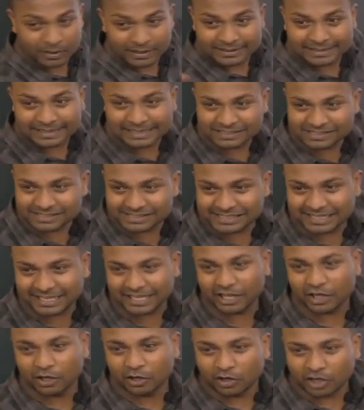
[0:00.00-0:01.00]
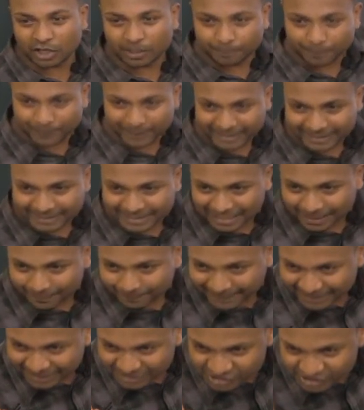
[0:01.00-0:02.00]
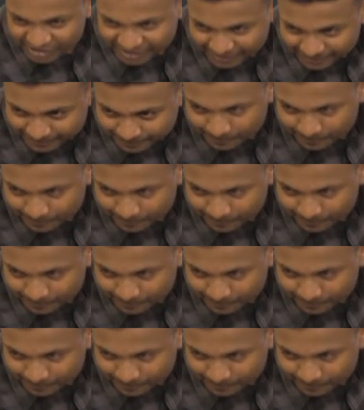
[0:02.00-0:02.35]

कि सी और पी नाम के जीन